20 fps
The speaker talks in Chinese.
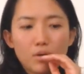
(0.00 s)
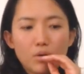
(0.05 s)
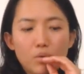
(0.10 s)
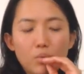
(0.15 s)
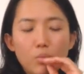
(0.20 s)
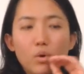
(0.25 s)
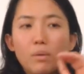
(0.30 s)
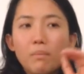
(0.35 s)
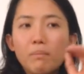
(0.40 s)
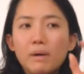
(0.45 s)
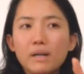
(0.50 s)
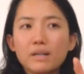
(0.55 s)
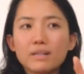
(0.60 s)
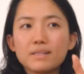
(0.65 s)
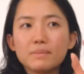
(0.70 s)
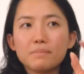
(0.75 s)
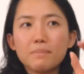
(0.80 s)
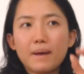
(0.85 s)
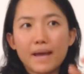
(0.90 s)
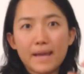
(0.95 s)

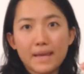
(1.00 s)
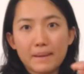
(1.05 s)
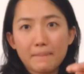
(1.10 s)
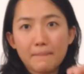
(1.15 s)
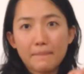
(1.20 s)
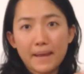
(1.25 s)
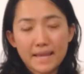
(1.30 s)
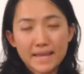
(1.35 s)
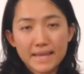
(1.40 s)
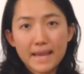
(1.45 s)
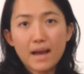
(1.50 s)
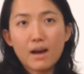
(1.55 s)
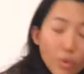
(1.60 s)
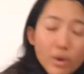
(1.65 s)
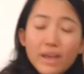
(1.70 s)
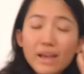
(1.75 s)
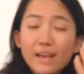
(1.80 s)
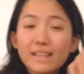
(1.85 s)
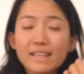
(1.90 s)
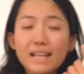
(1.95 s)
Walmart 买买药，我
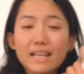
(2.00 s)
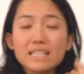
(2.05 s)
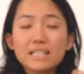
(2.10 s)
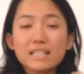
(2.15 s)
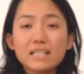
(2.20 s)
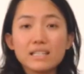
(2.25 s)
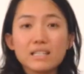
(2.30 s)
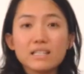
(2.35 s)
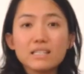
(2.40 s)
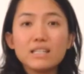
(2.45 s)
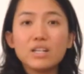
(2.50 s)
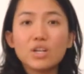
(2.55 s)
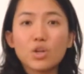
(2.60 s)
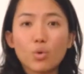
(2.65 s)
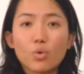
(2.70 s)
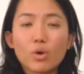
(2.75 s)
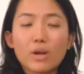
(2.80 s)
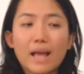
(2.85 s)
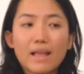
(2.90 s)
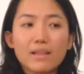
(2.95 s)
也很担心可能是流
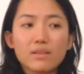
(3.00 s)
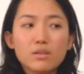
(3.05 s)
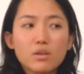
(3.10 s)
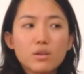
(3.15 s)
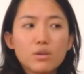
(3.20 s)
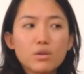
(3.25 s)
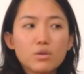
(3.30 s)
感，